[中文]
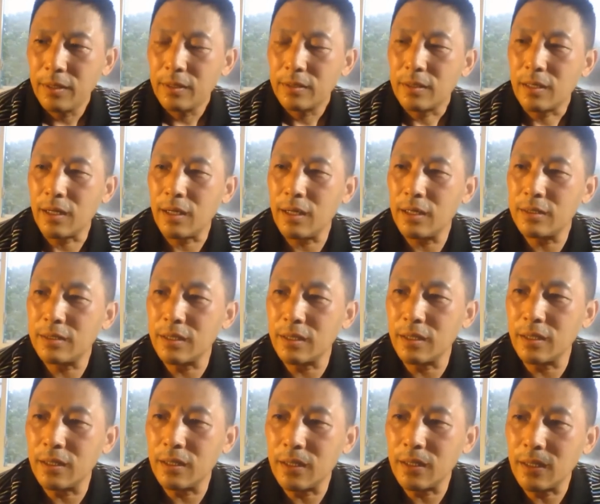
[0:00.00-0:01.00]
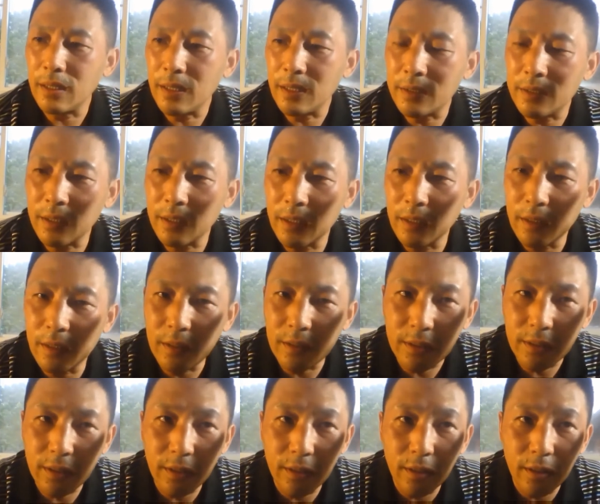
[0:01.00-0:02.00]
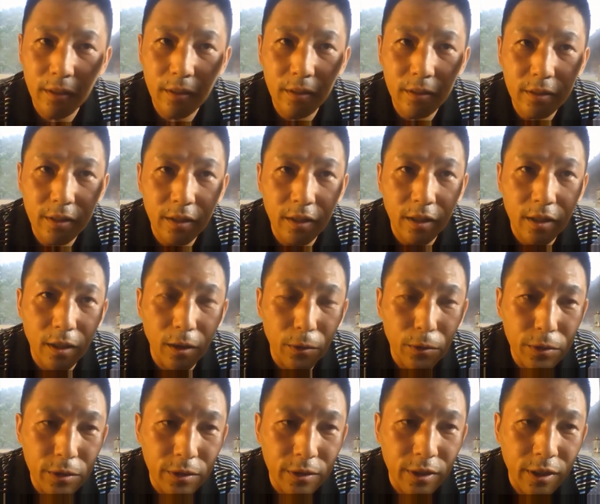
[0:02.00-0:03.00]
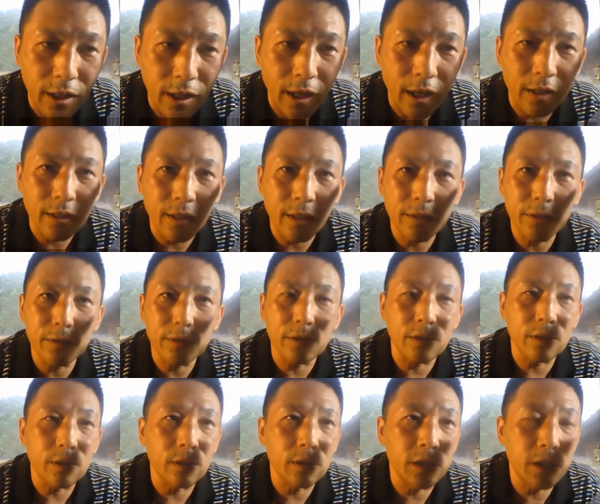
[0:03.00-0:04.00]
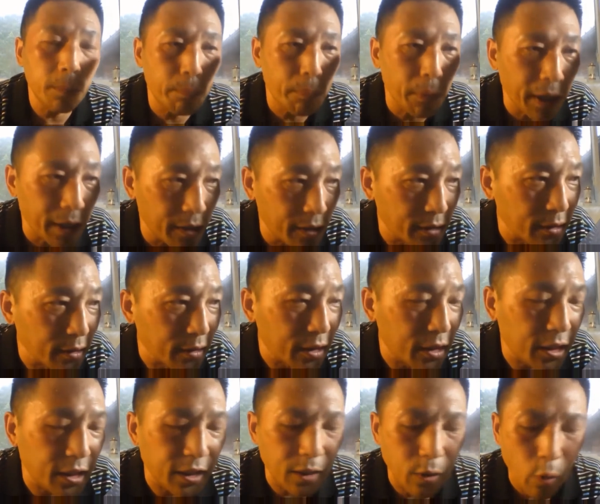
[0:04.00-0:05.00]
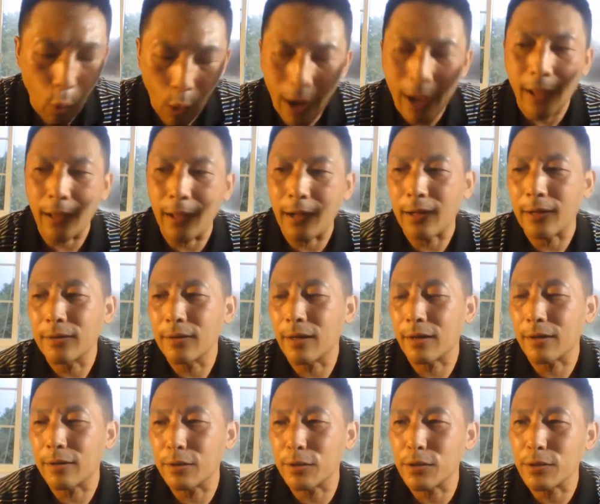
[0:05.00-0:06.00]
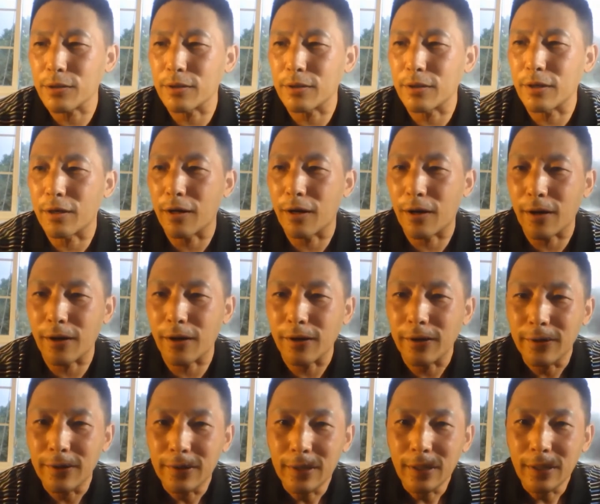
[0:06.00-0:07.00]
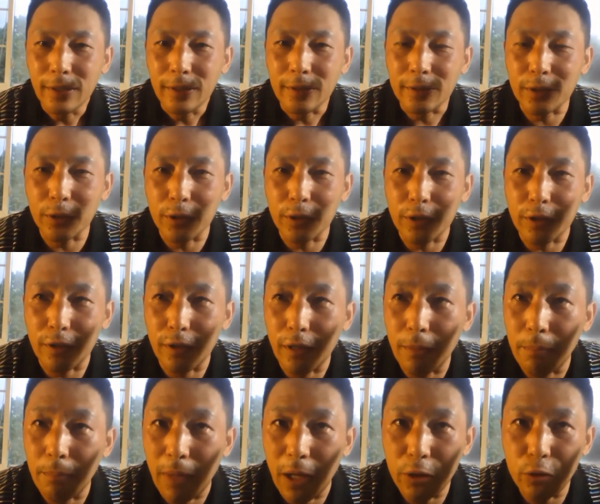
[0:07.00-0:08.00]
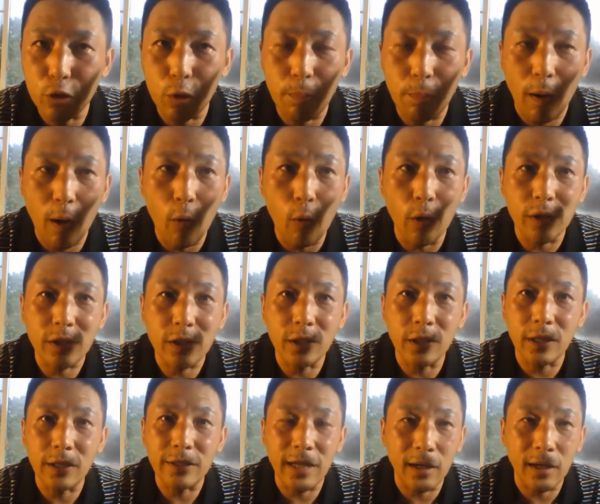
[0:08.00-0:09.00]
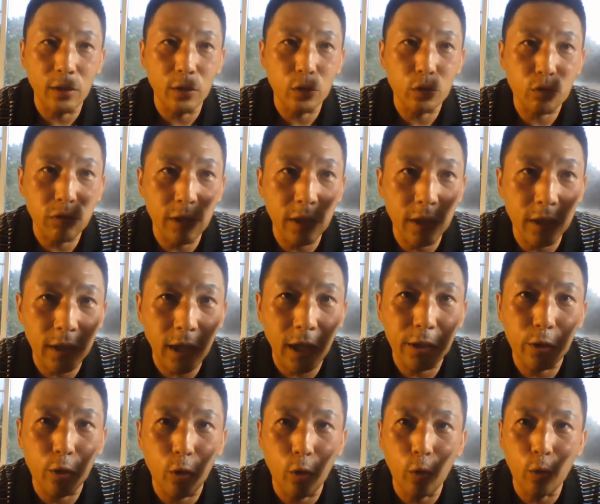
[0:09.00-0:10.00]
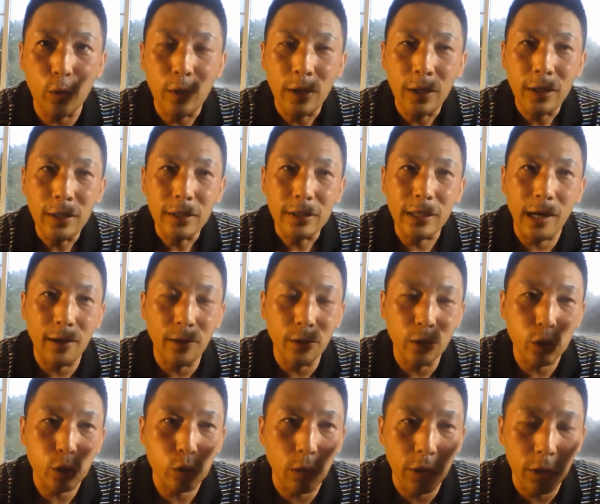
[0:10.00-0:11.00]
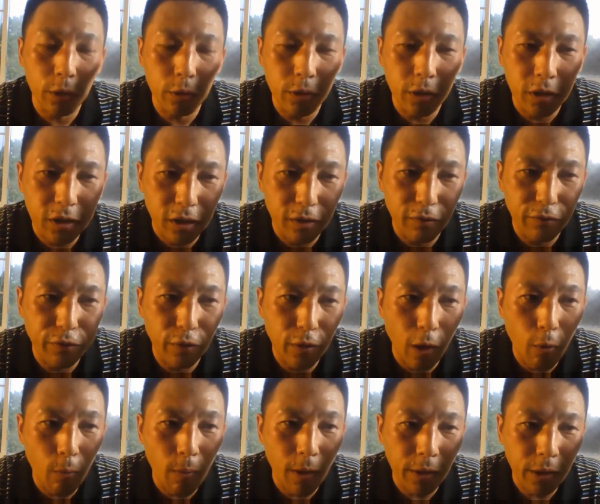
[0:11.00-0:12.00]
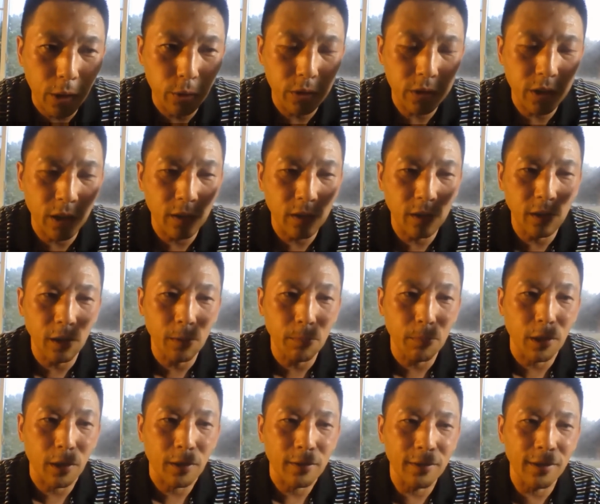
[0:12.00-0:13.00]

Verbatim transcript: 他这个这个这个这个狗日的呀，他就是一辈子习惯了啊，就是。就是满嘴跑火车，然后吹个大牛，然后所有的政府高官都是他哥们儿，